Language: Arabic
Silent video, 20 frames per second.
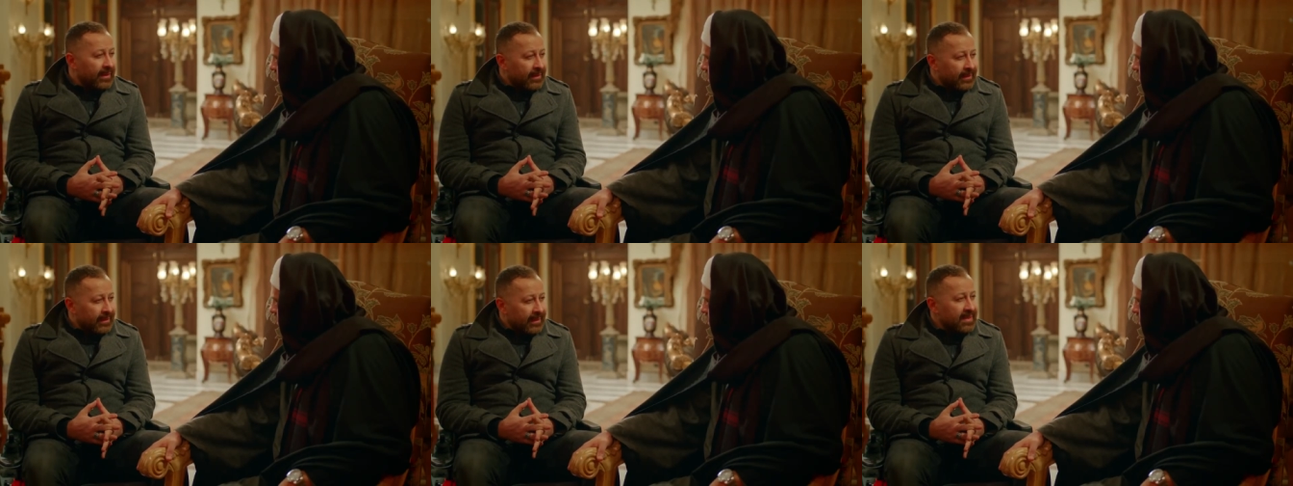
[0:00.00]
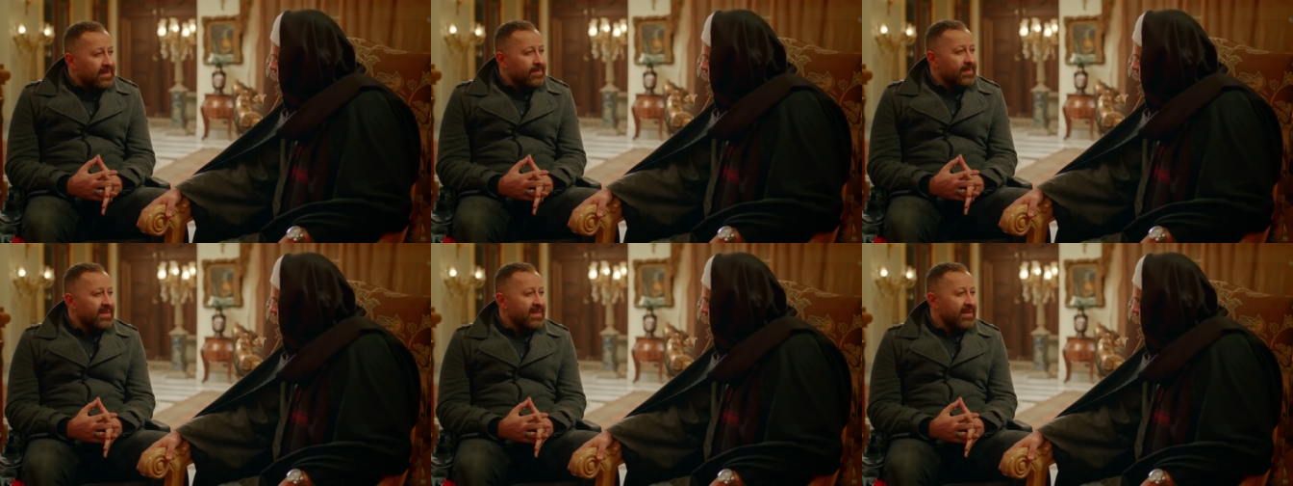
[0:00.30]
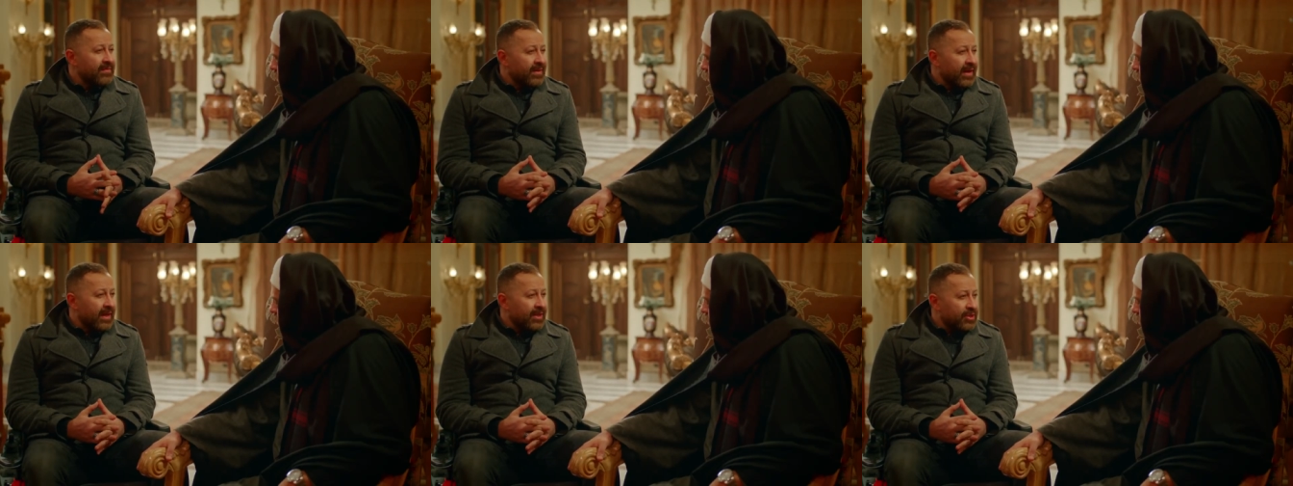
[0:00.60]
لازم
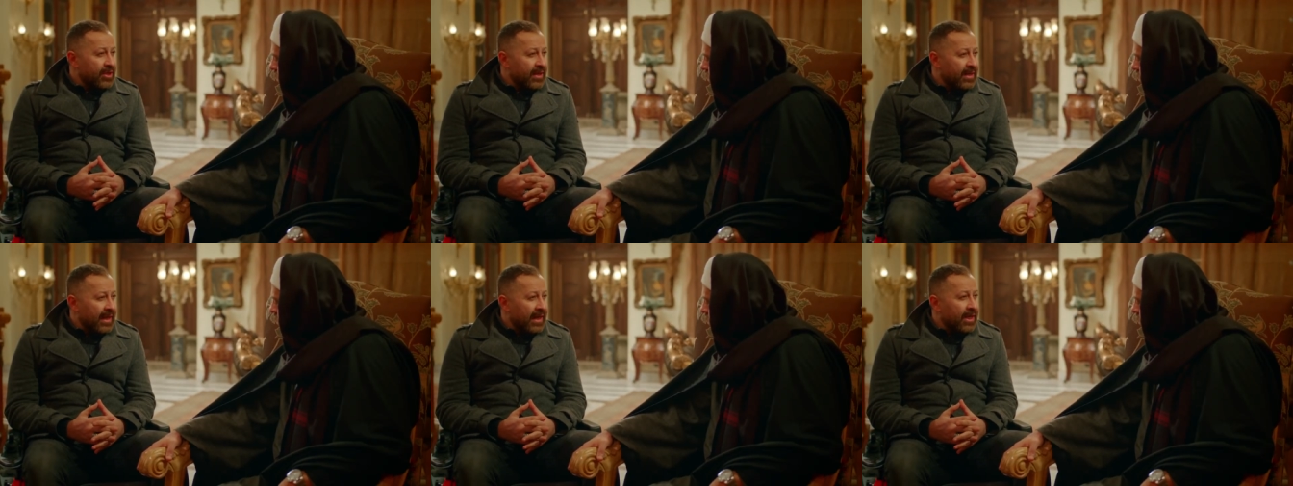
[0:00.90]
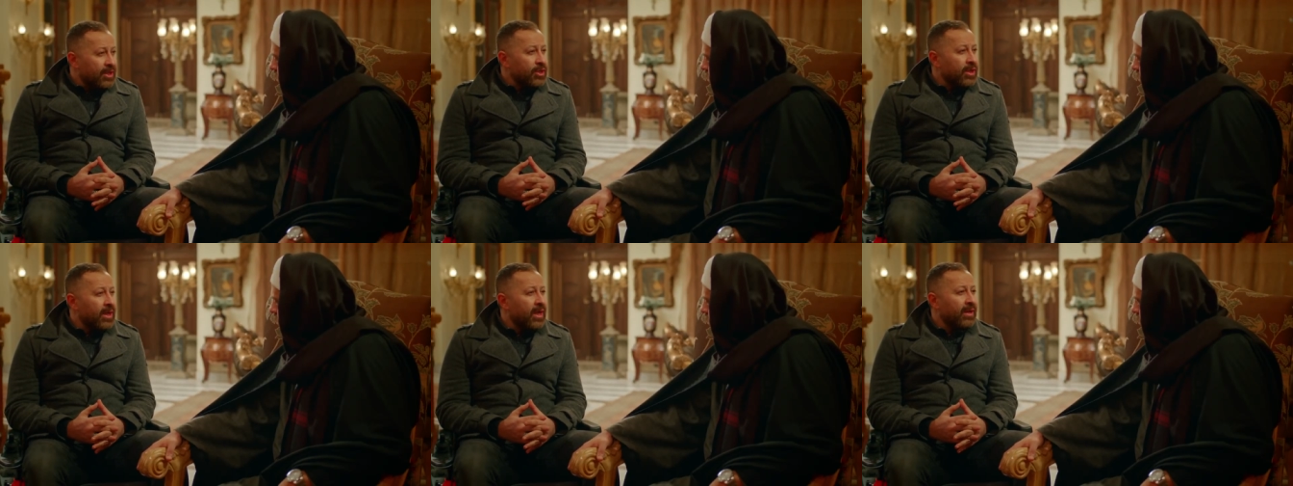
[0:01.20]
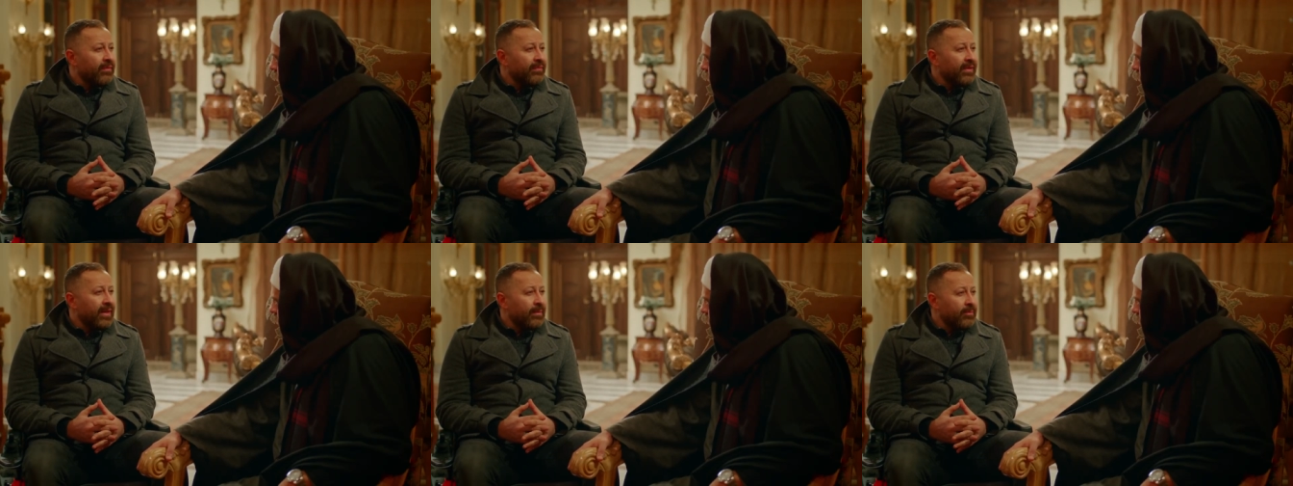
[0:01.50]
اسافر عشانها علشان
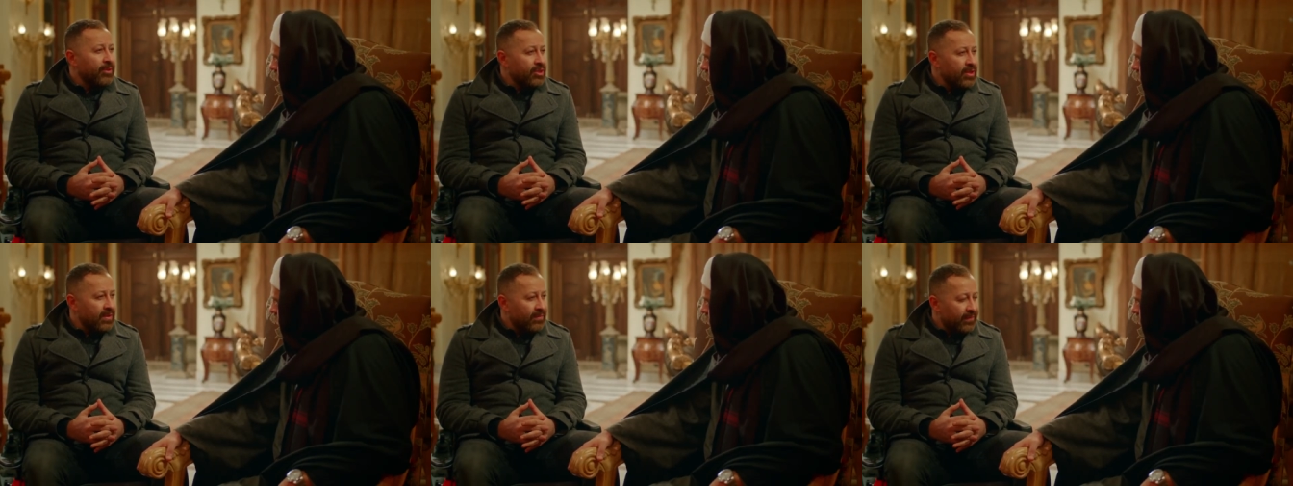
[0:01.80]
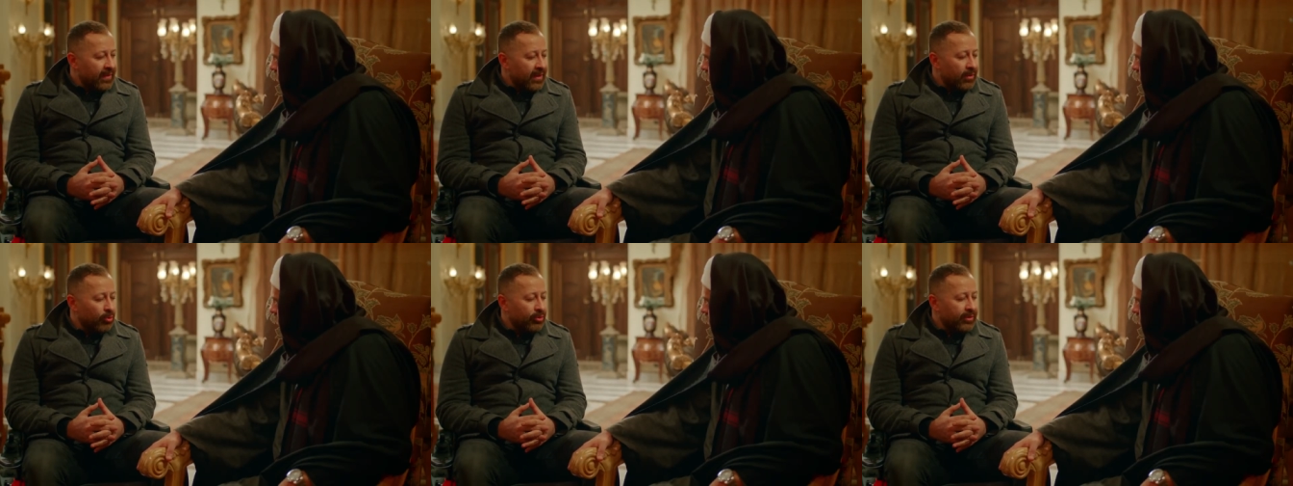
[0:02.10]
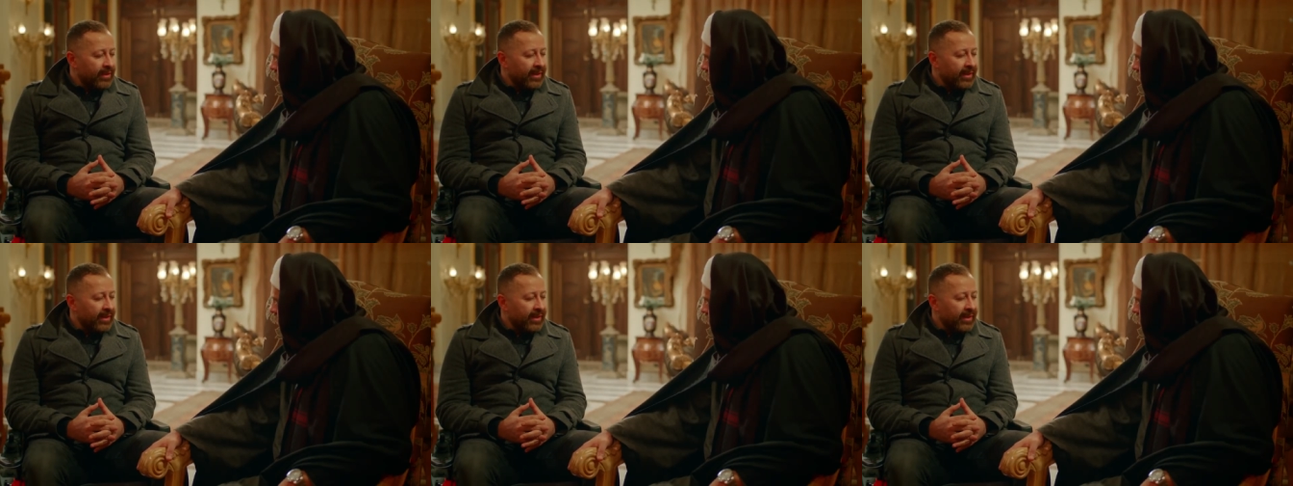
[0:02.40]
اعرف احنا ماشيين في انهي